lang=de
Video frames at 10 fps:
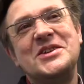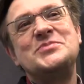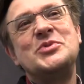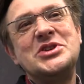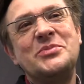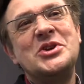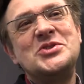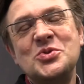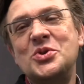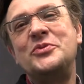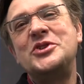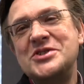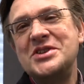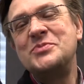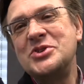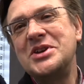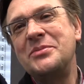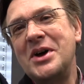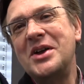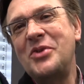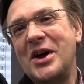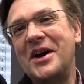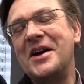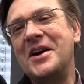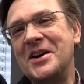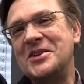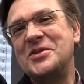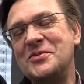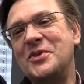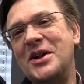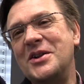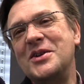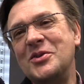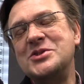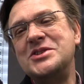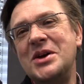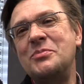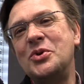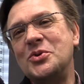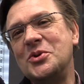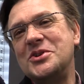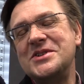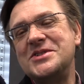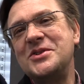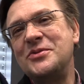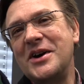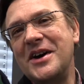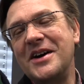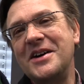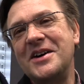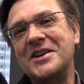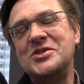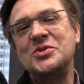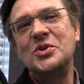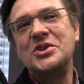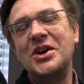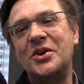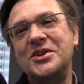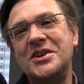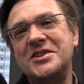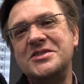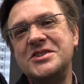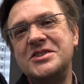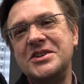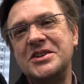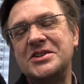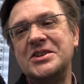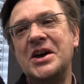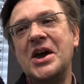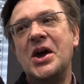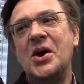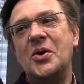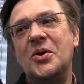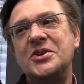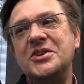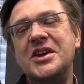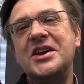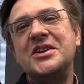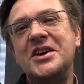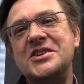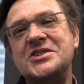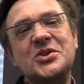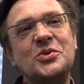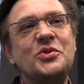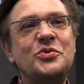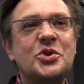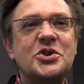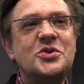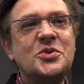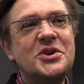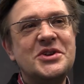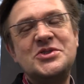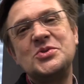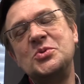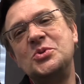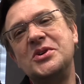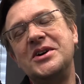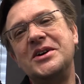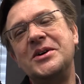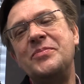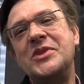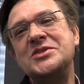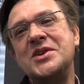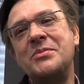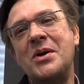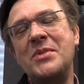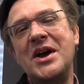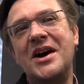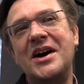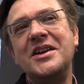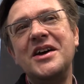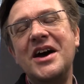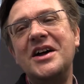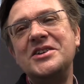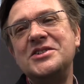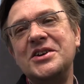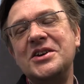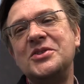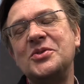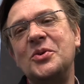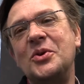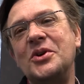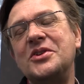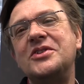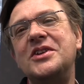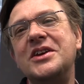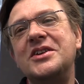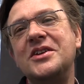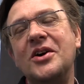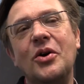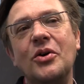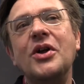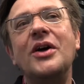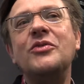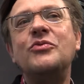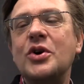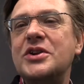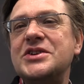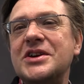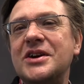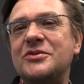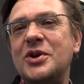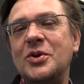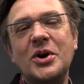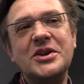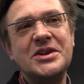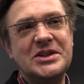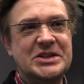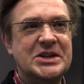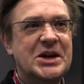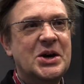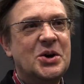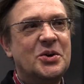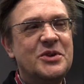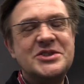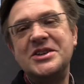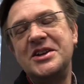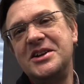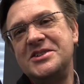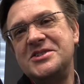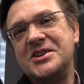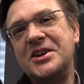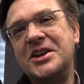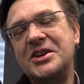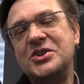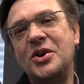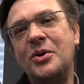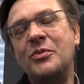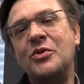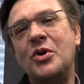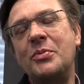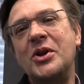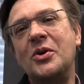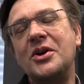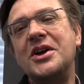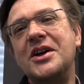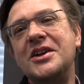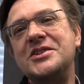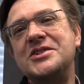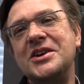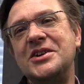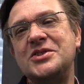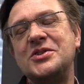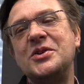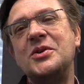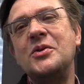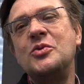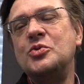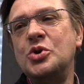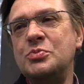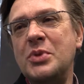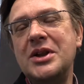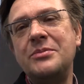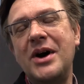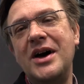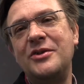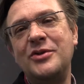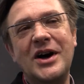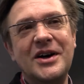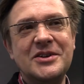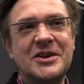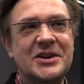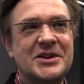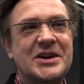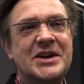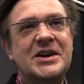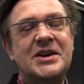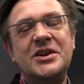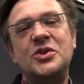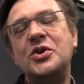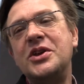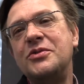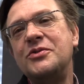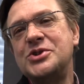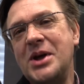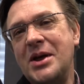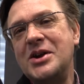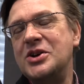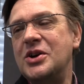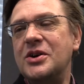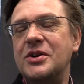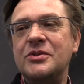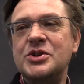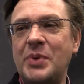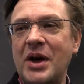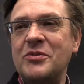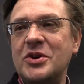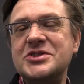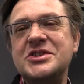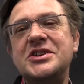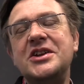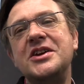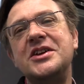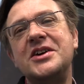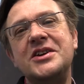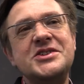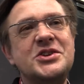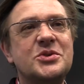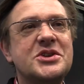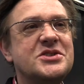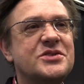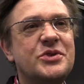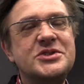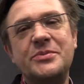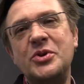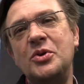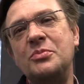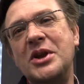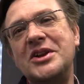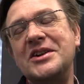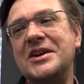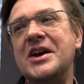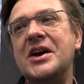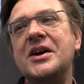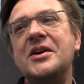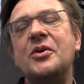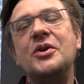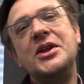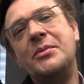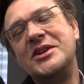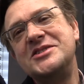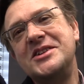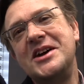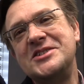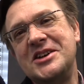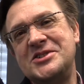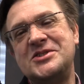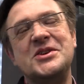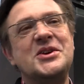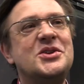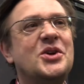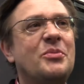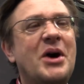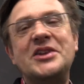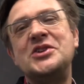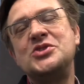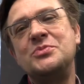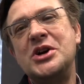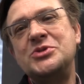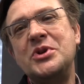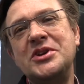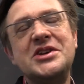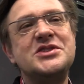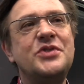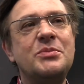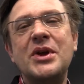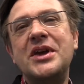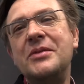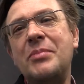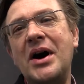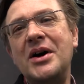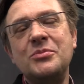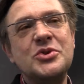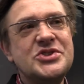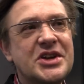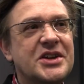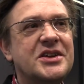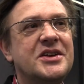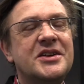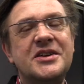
Das Museum der Zukunft ist das Museum der Vergangenheit, weil unser Produkt ist die Vergangenheit und die Authentizität. Und die Digitalisierung führt nur dazu, ähm, dass immer mehr an Realität und, äh, und, an Wirklichkeit verloren geht. Und wir sind der letzte Reliktraum, wo man Originalität unmittelbar erfahren kann. Natürlich äh, sperren wir uns nicht der Digitalisierung, das ist für uns aber nur ein Mittel und niemals ein Ersatz. Darum halte ich zum Beispiel nichts von begehbaren Museen.